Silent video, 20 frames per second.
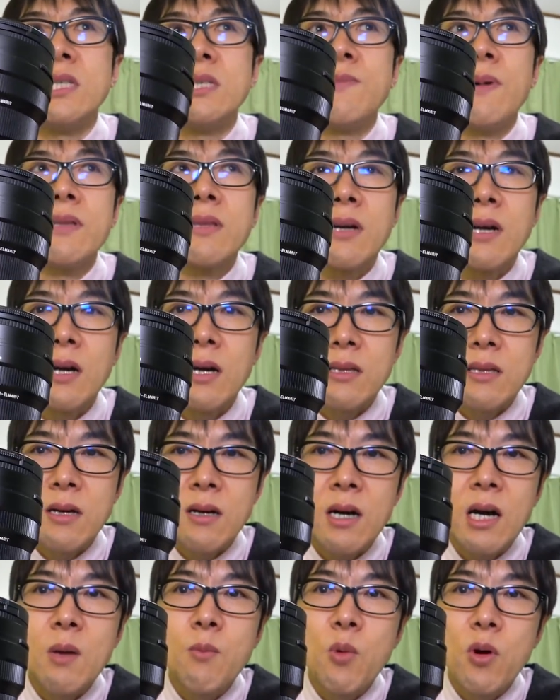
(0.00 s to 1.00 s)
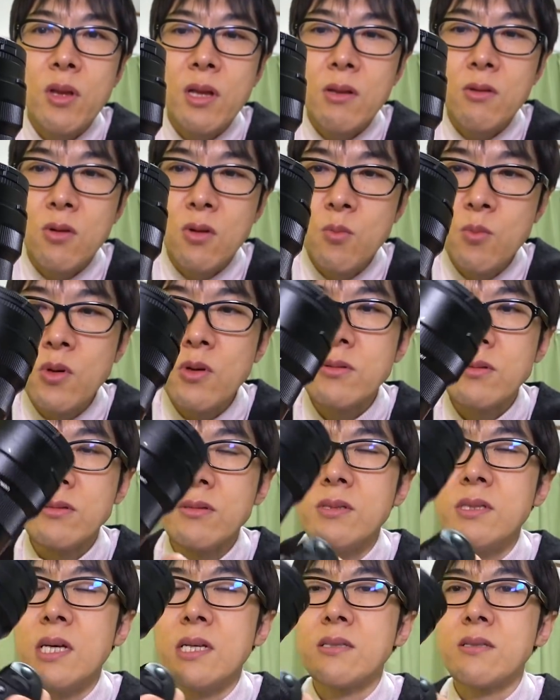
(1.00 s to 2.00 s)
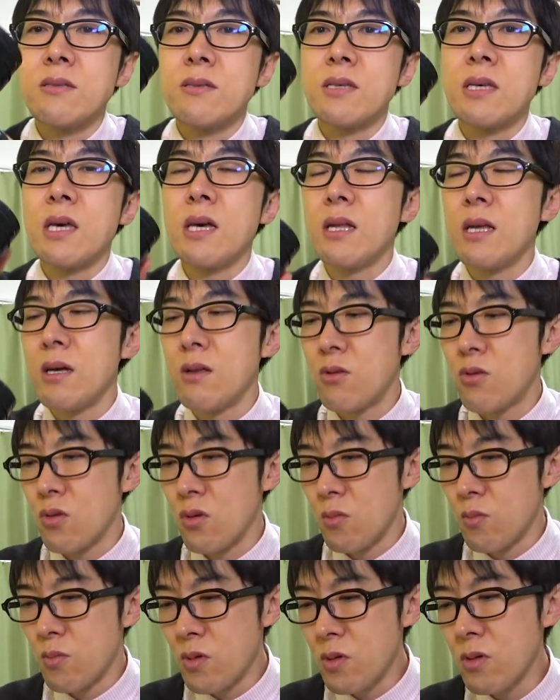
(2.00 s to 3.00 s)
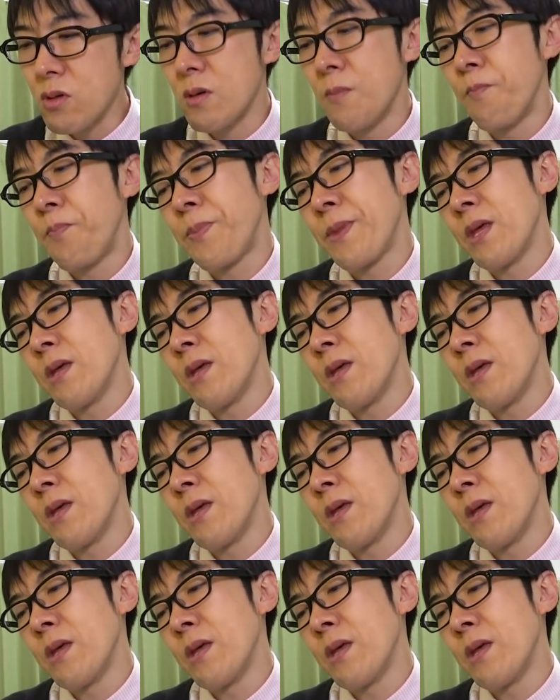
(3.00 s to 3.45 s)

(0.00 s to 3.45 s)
一番高かった買い物だと思うんですけれども